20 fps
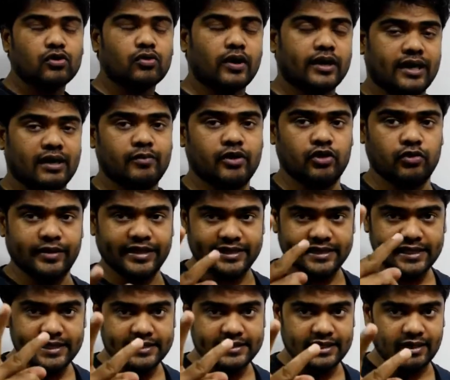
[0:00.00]
কয়টা বেরোবে
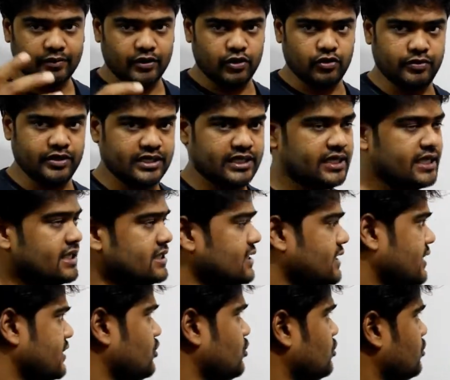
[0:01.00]
তিনটা বেরোবে ঠিক
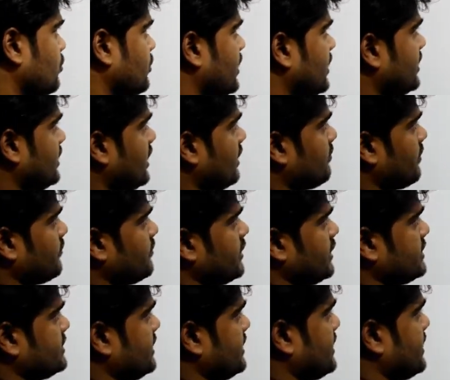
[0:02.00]
আছে তো ধরে নিলাম আমি
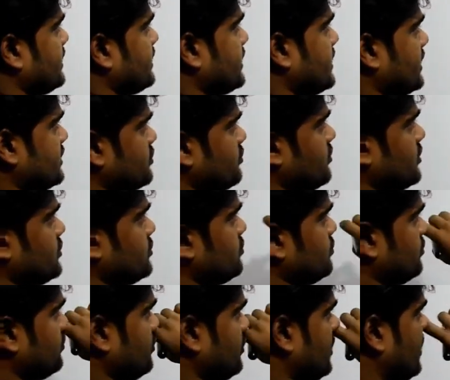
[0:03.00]
এই যে এখানে কাজ করা
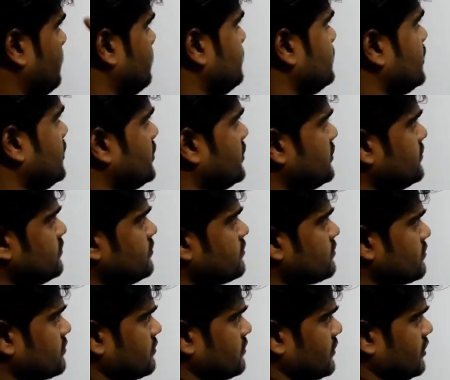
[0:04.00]
শুরু করলাম
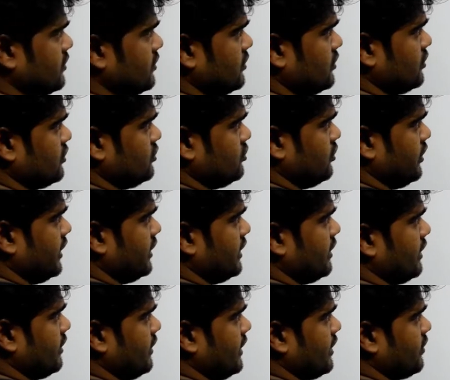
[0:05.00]
ধরেন
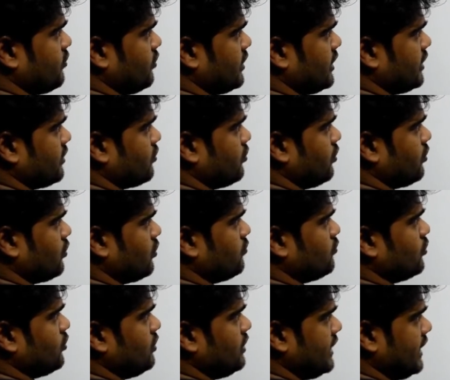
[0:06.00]
এককের
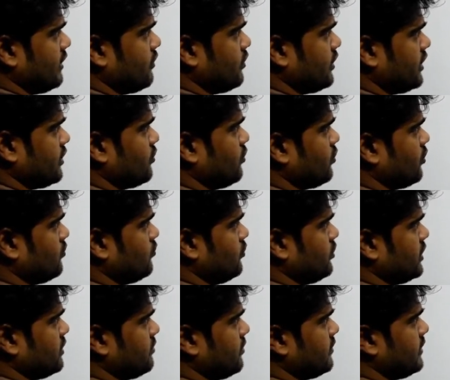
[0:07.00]
ঘনমূল এককের
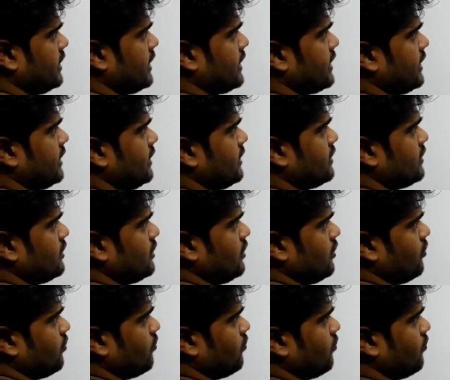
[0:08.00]
ঘনমূল কিভাবে লেখে
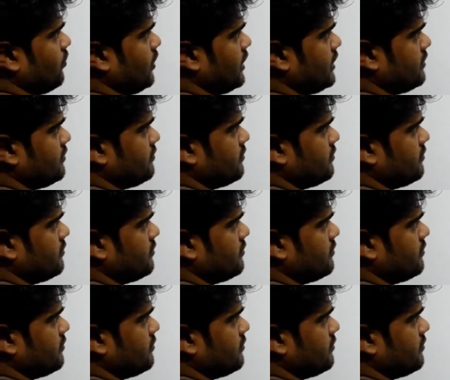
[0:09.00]
ওয়ান